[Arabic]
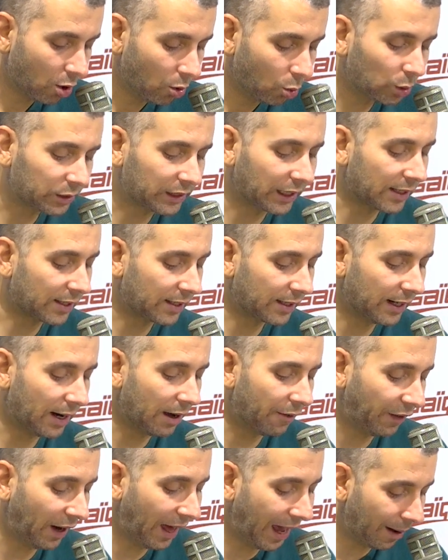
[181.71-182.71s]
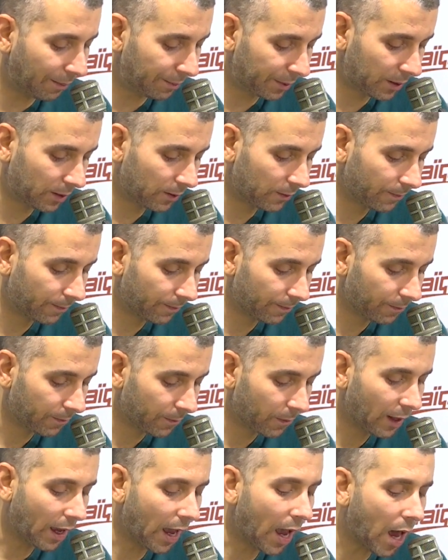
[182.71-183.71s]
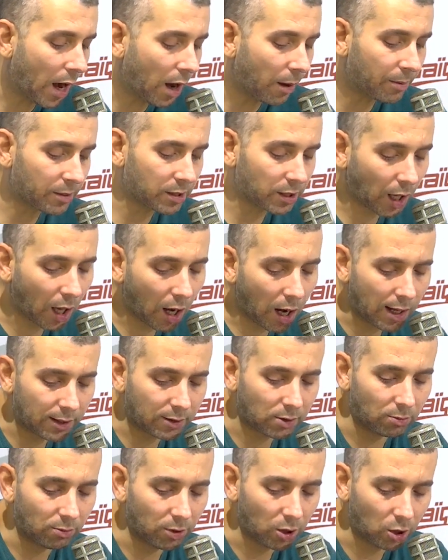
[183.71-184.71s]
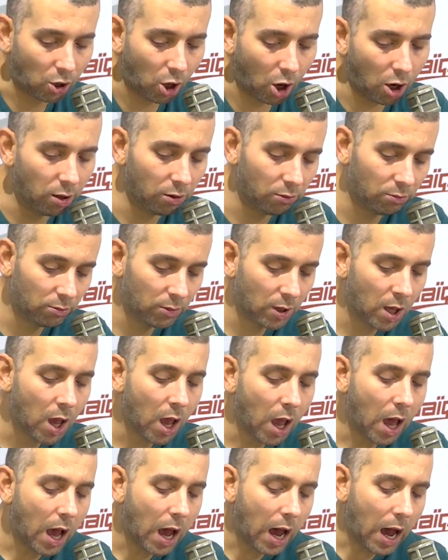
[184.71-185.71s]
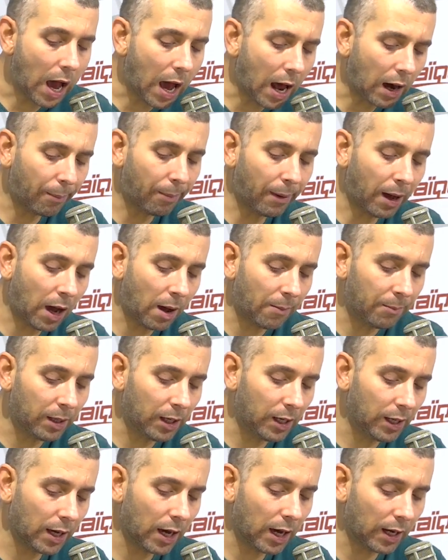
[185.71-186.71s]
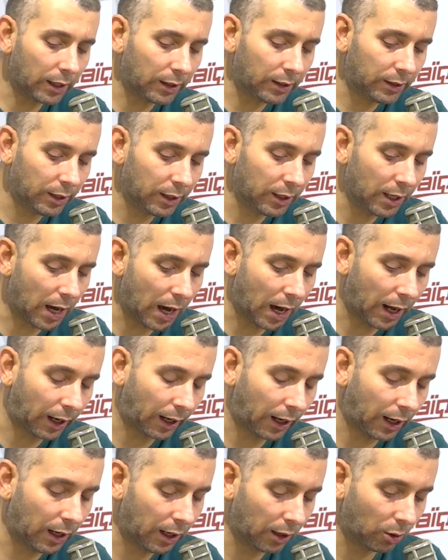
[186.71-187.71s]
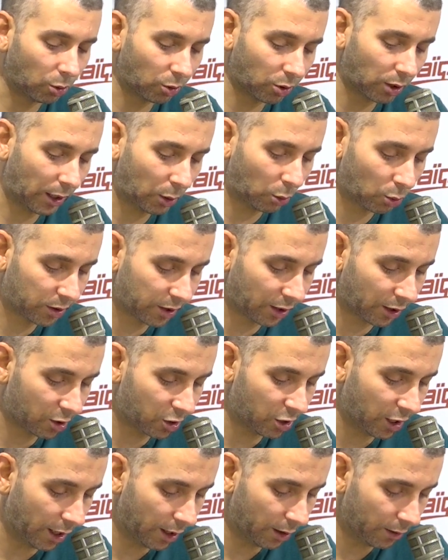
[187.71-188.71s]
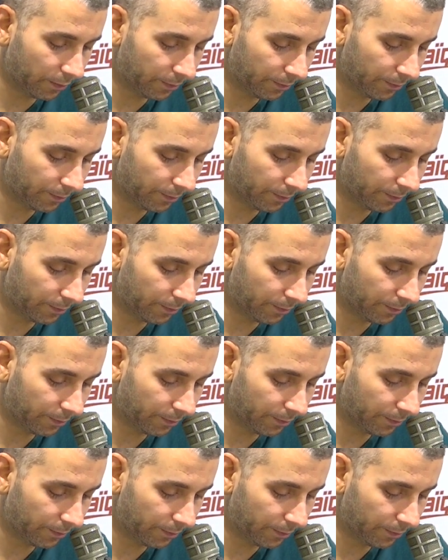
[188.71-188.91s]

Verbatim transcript: وترسيلها في الحبس أنا باش نخلصهم الكل أربعة مليار دينار على عروس الرجال